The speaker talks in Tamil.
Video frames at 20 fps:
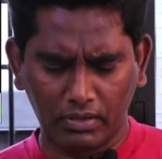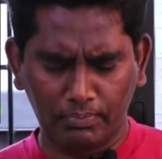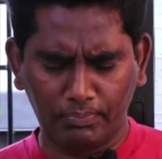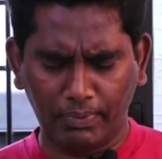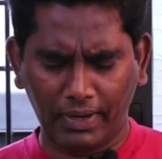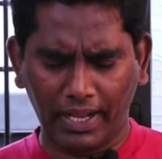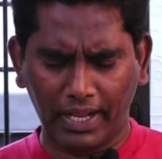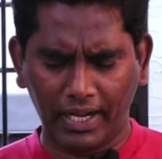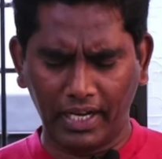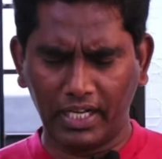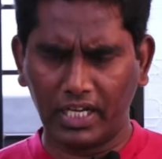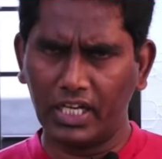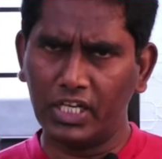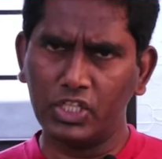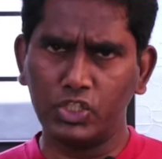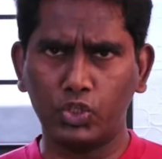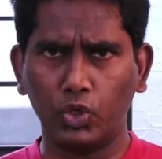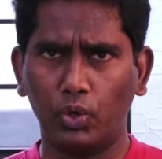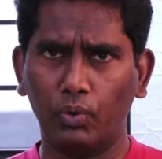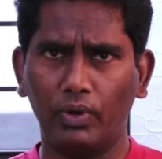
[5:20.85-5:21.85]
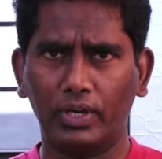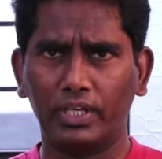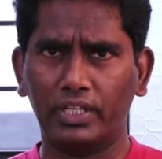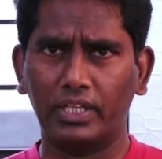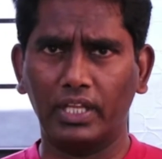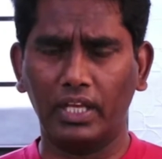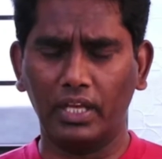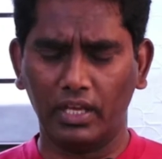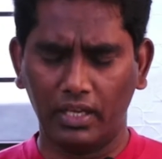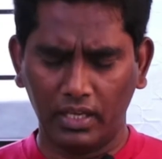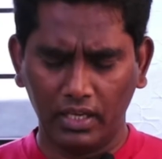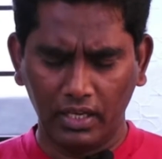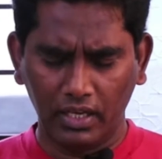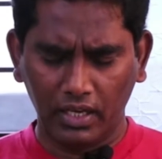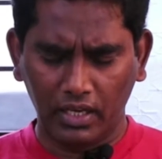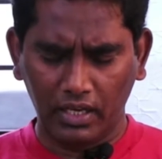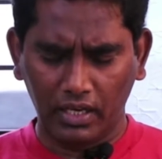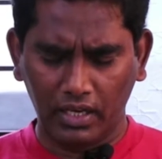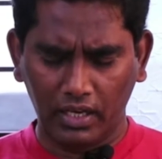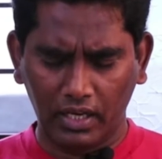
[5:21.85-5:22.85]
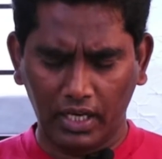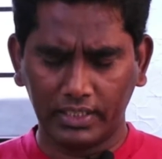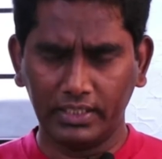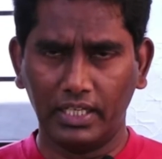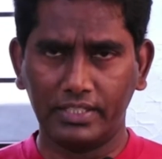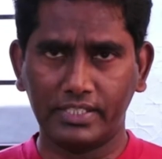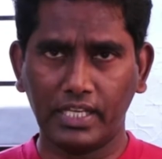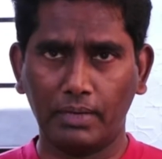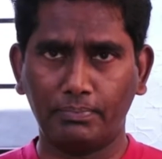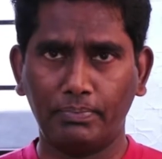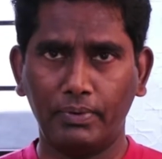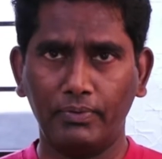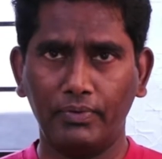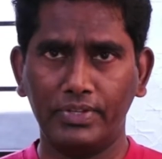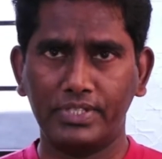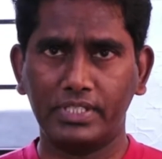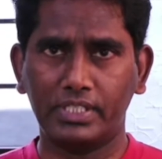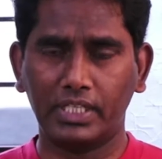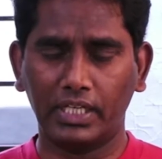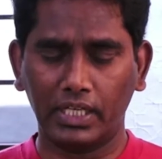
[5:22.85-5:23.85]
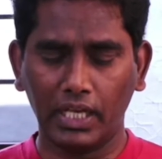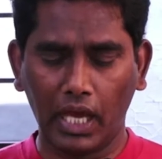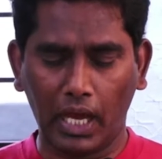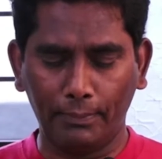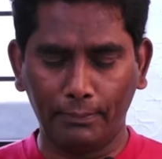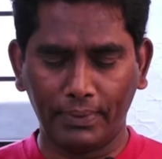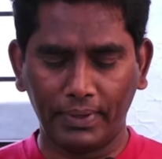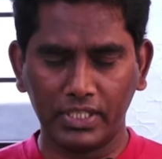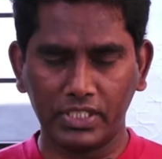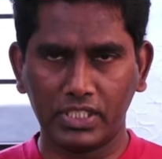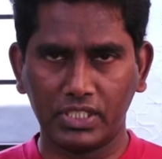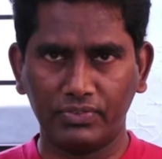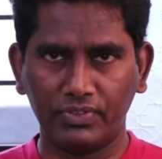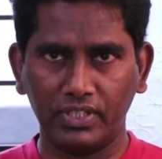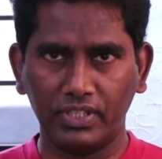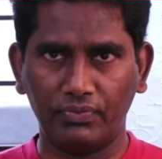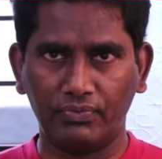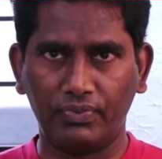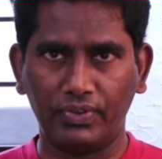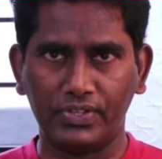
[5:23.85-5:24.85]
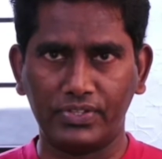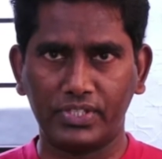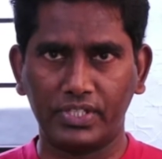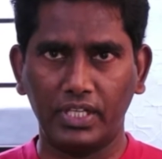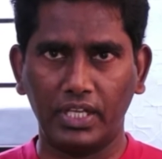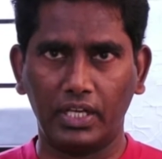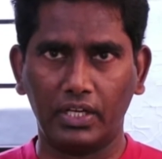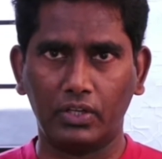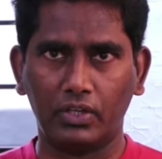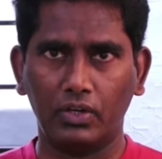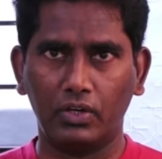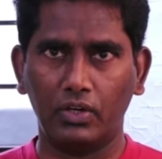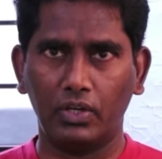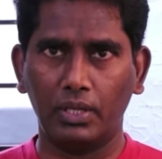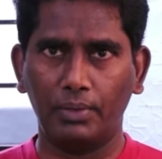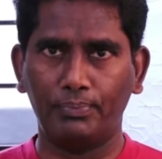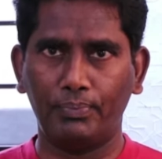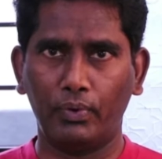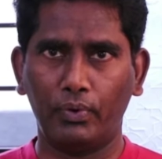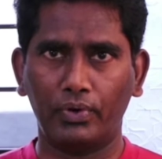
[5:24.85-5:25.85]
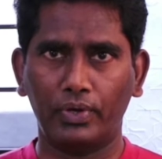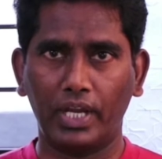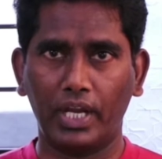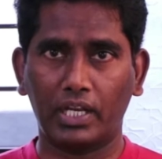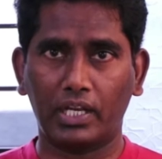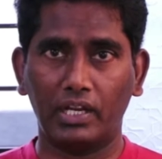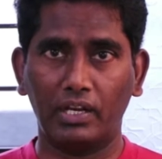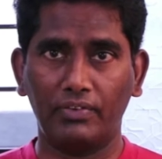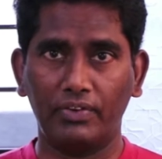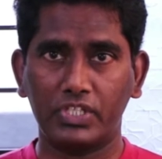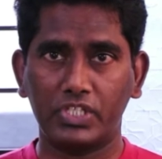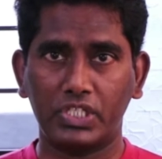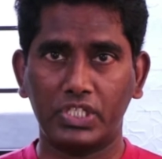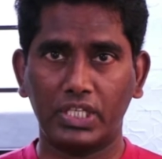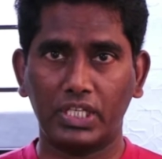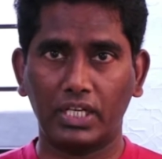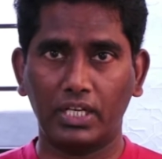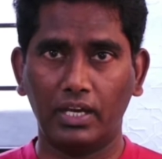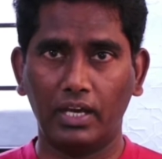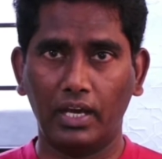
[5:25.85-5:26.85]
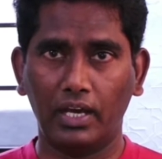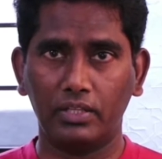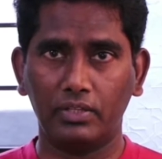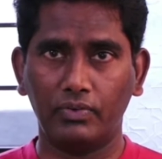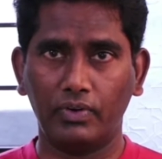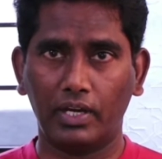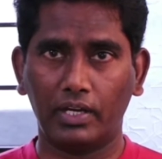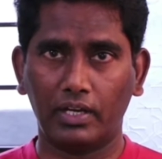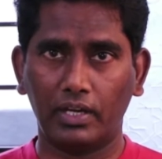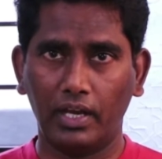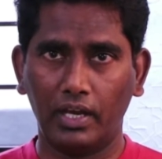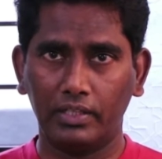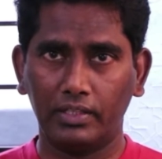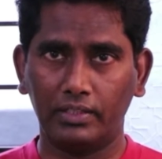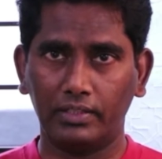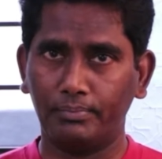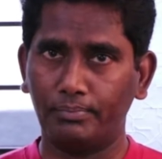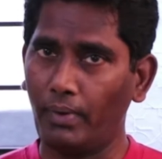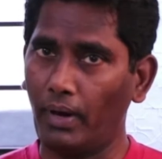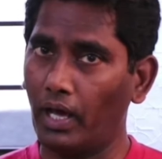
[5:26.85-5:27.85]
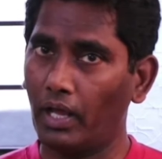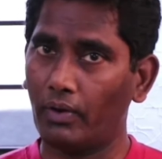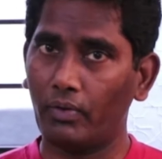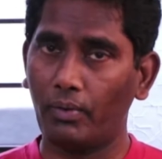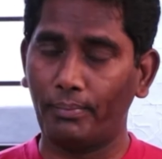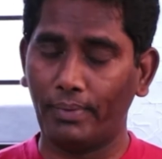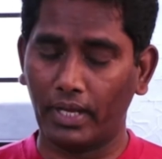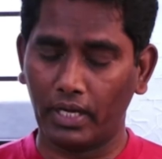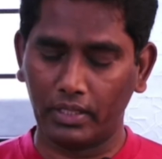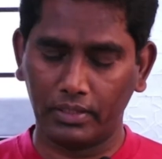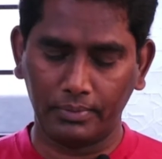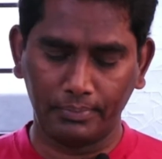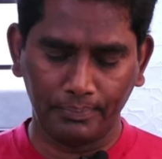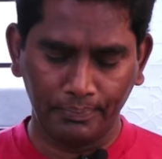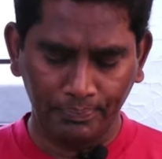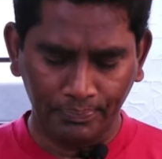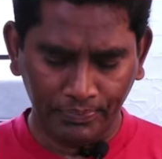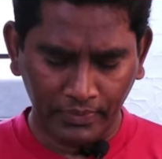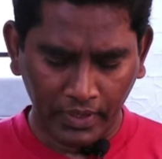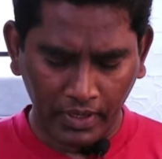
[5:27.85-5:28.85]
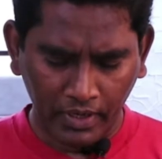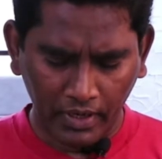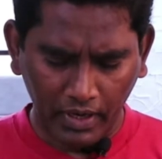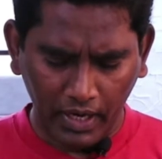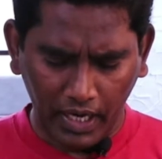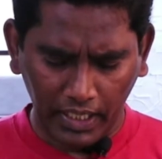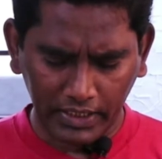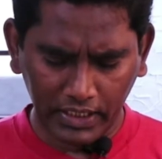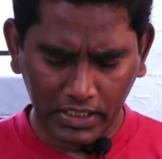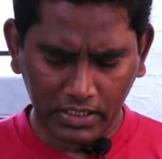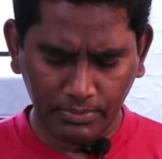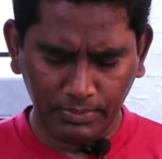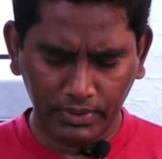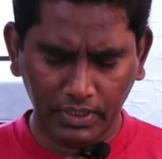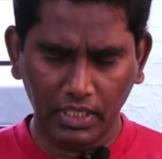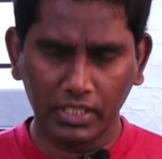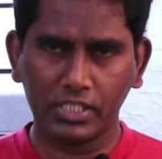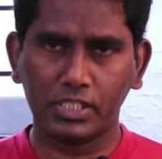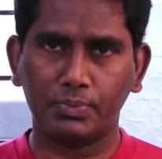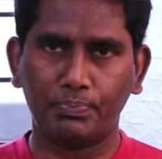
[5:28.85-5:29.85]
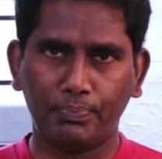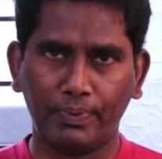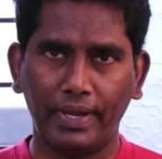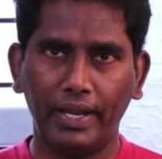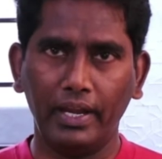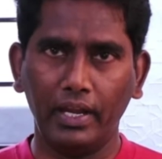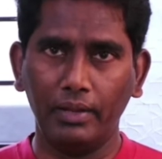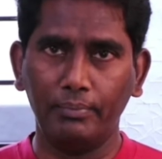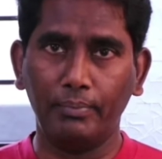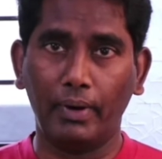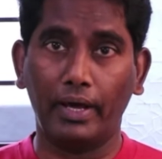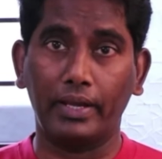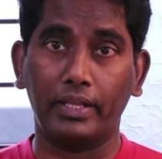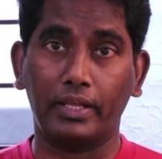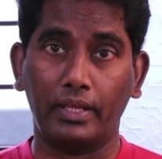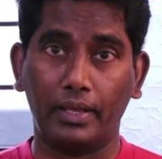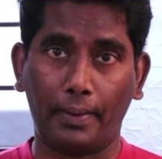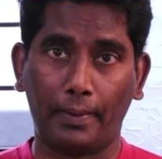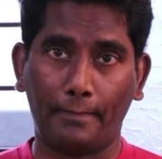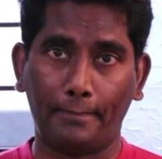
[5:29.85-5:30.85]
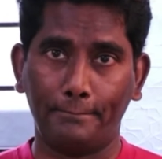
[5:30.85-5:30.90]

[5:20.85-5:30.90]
ப்ரையாரிட்டின்னு சொல்லுவாங்க இதை அதில் செட் பண்ணி வச்சிட்டிங்கன்னா அப்ரச் வந்து ஃபிக்ஸ்டாக இருக்கும் இப்போ ஒரு எட்டில் வச்சிட்டிங்கன்னா அது வாட்டில் அது மாறவே மாறாது அதே சமயத்தில் ஸ்பீடு மாறிக்கு